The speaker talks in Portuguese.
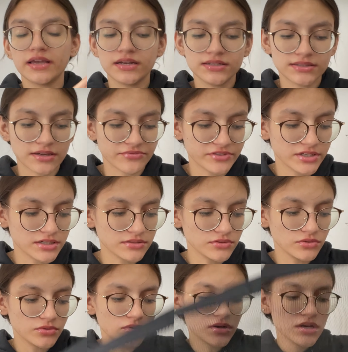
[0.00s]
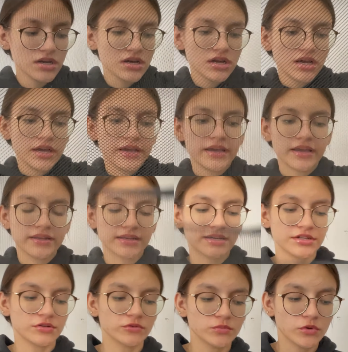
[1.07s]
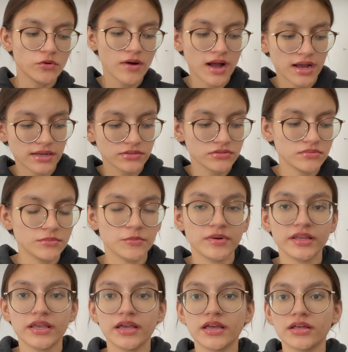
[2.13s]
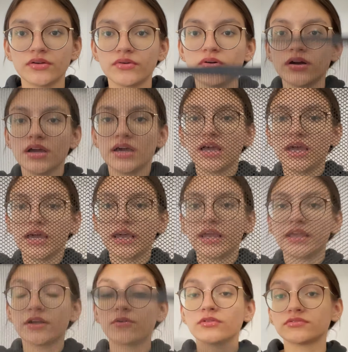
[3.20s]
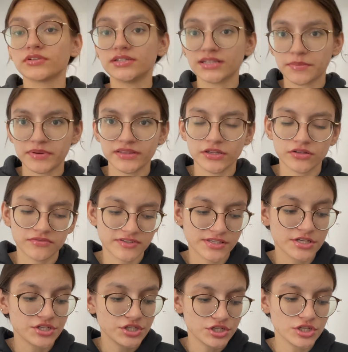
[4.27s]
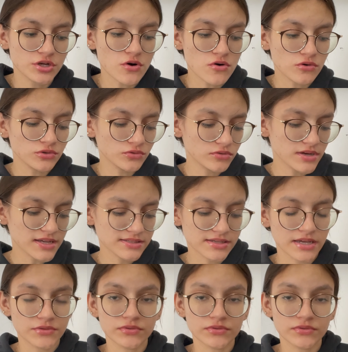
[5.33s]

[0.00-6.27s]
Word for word: Ele tá ficando é, na questão do meu quarto, do meu banheiro é, enquanto ele tá aprendendo a fazer xixi e cocô no lugar certo.